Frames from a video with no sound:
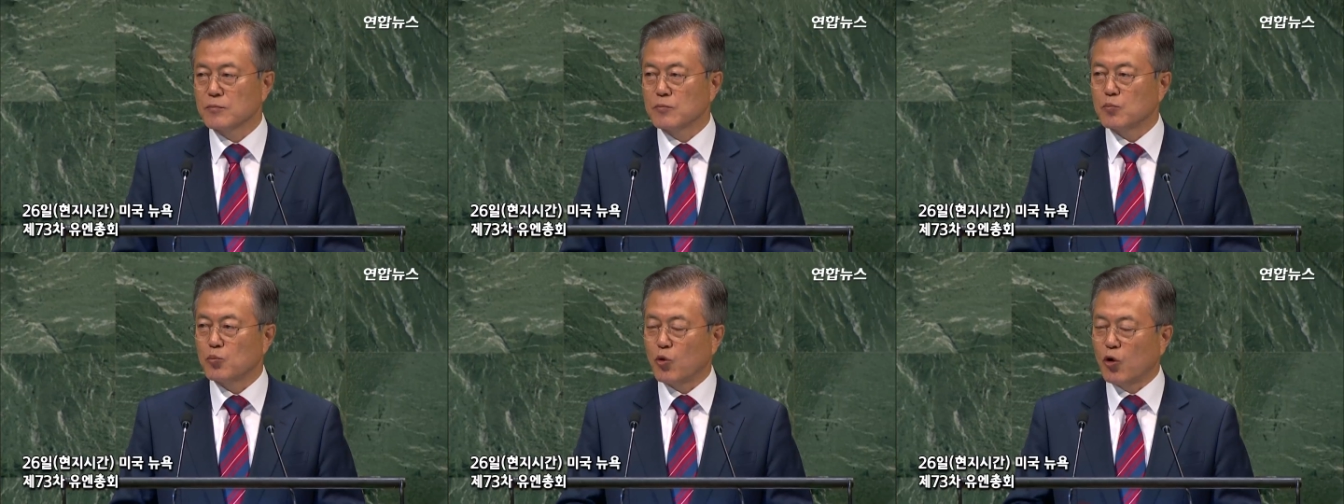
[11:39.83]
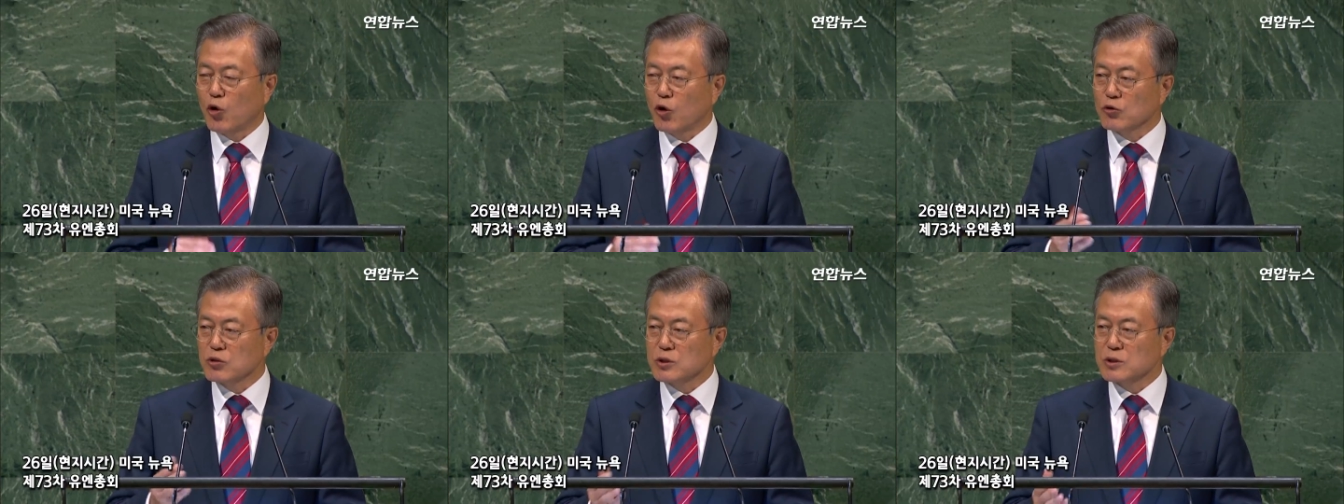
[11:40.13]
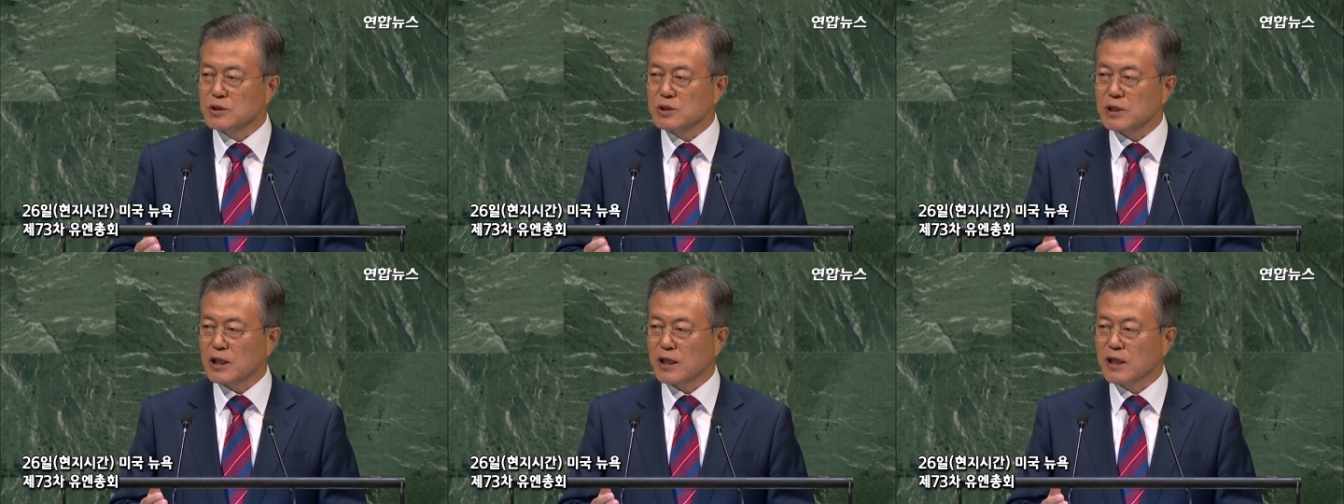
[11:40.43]

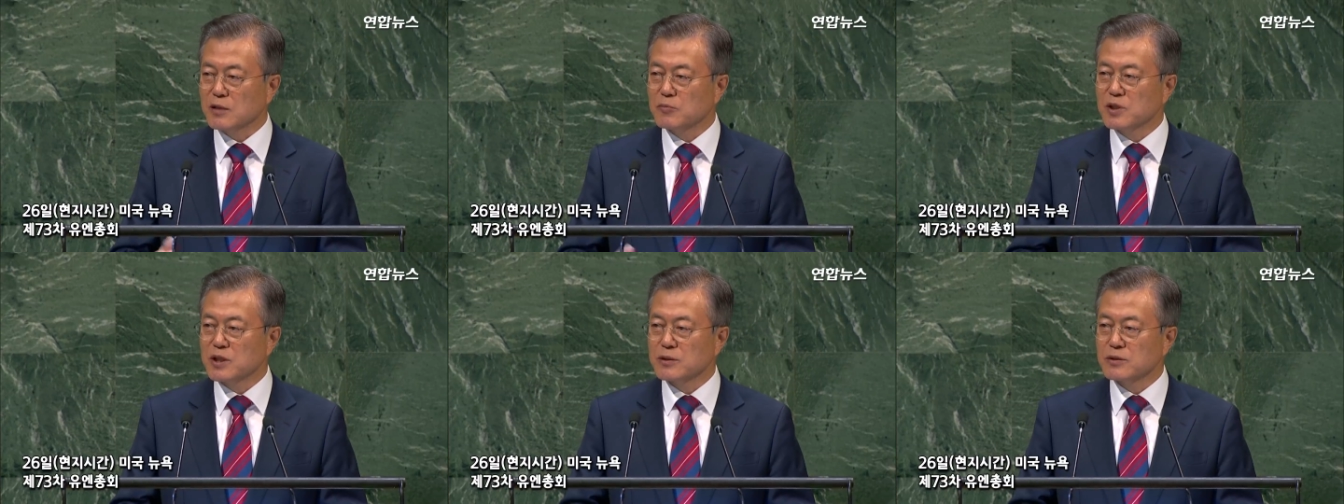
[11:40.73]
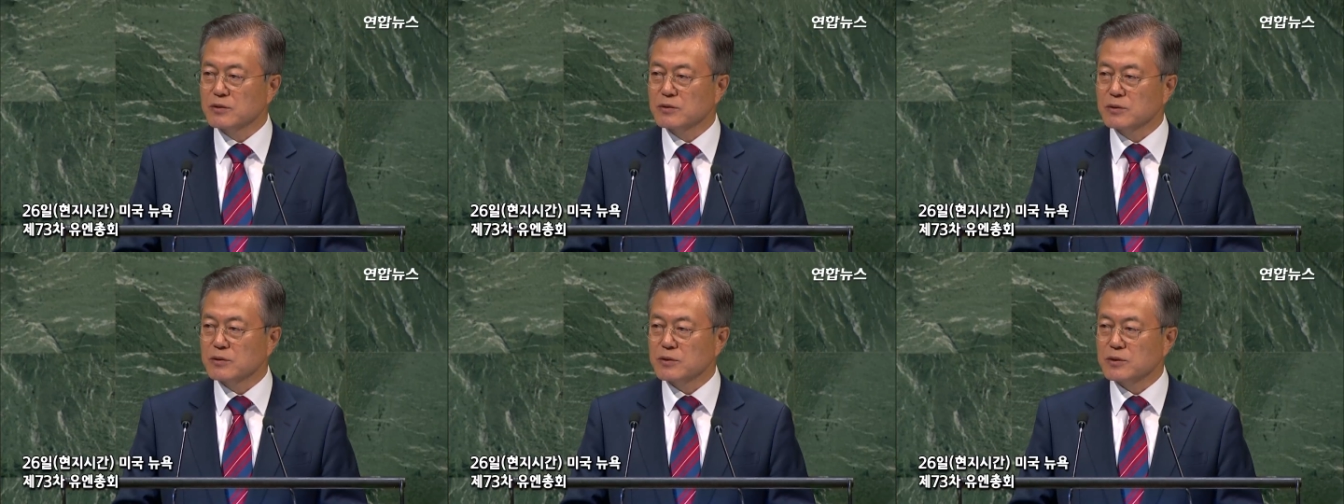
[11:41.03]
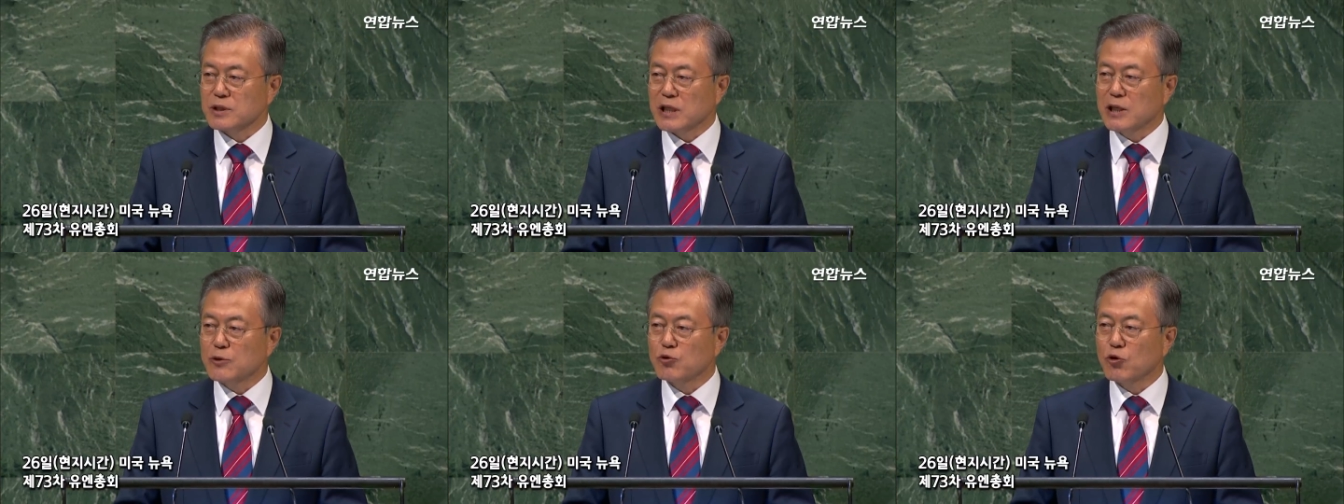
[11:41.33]
모든 사람은
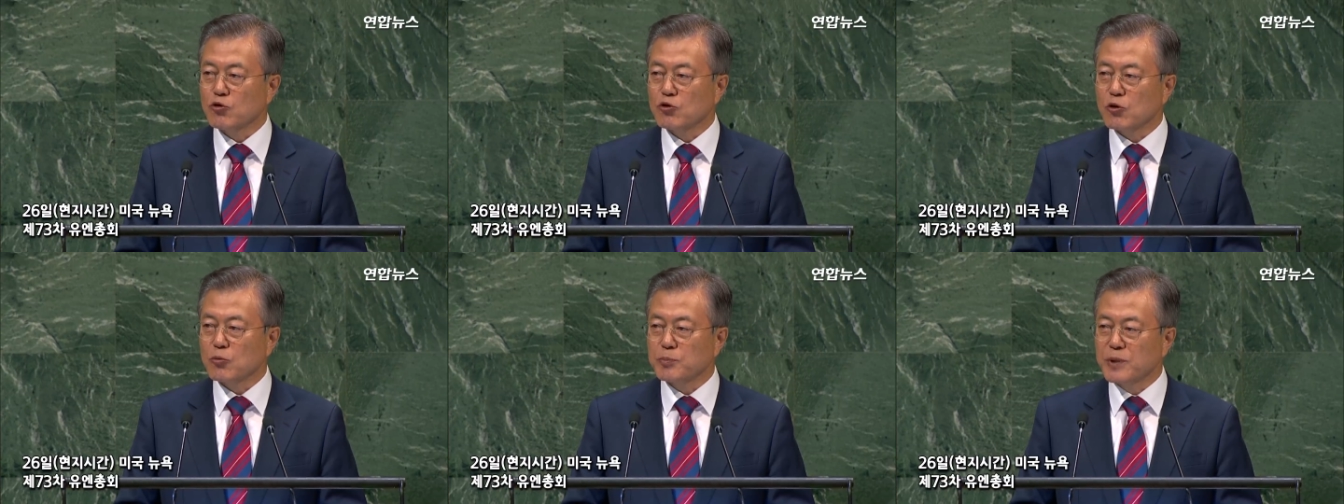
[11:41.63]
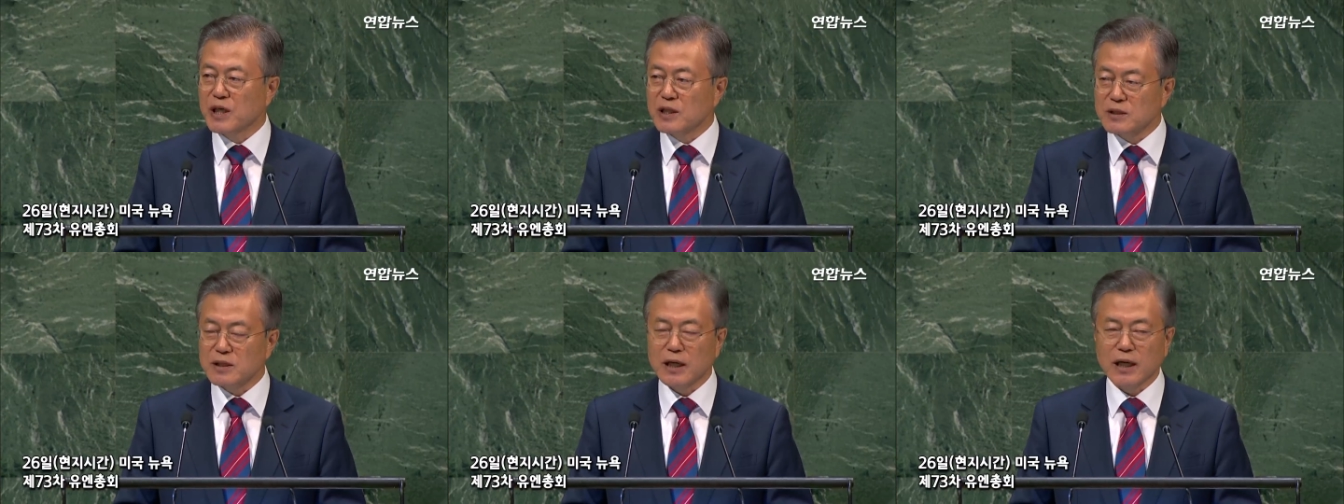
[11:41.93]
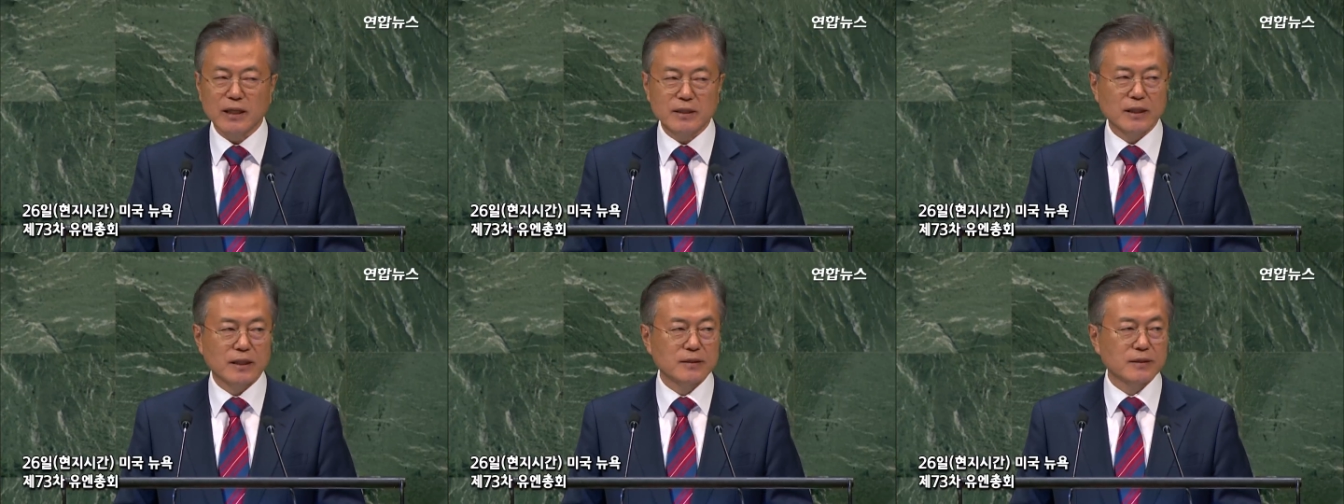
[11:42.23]
자유롭고
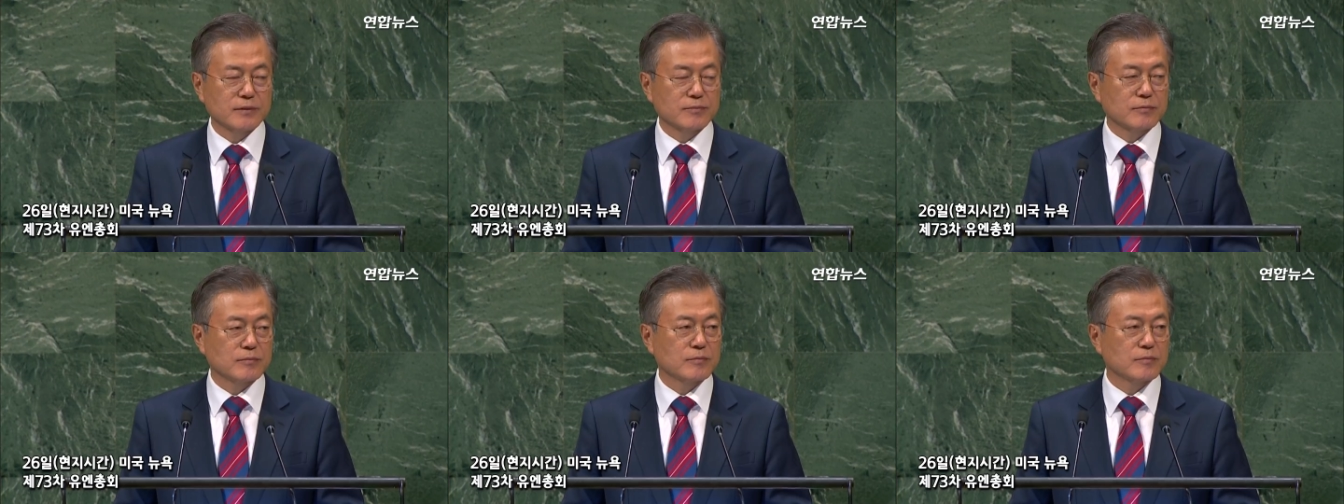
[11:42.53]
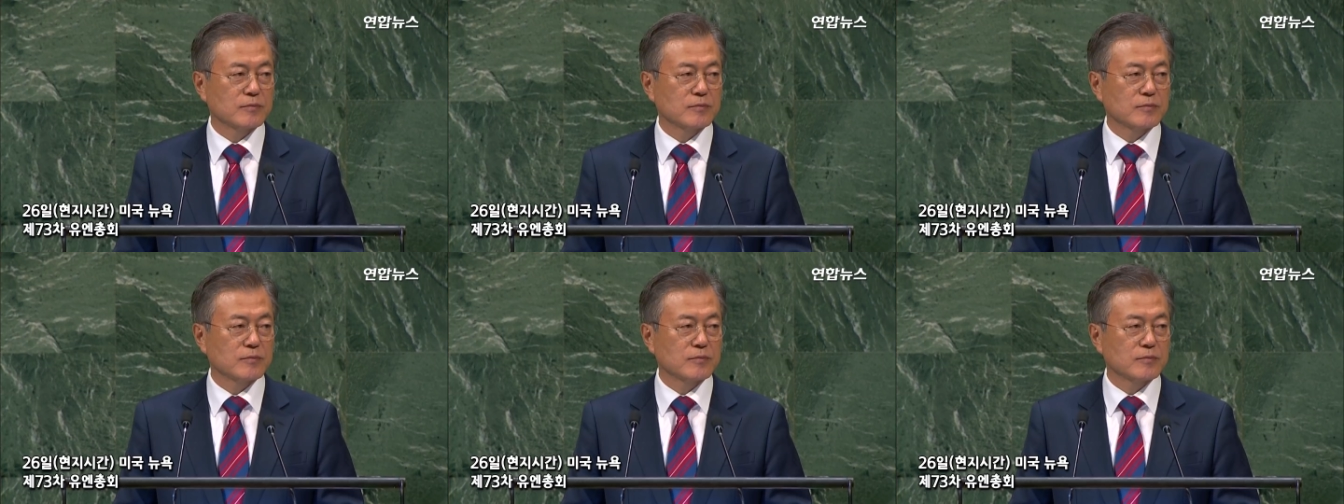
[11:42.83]
평등하다는